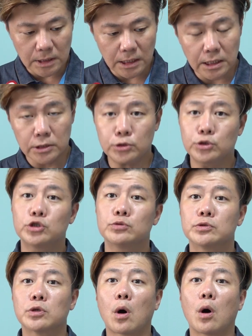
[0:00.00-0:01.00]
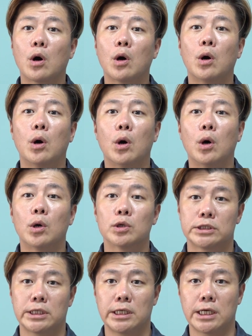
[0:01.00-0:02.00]
えー、YouTube の
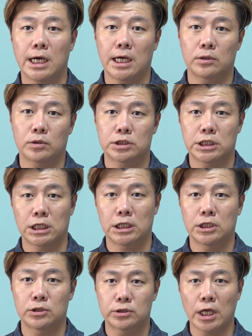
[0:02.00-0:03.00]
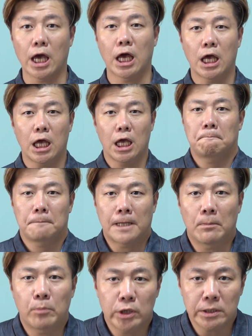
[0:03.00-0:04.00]
セリアのチャンネルで
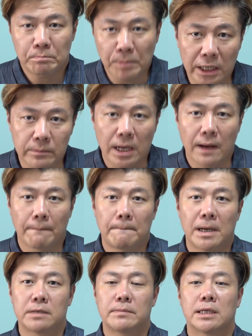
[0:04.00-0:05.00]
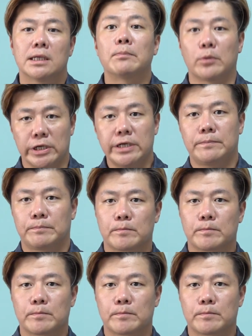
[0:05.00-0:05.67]
ナポリパルマパルマナポリ、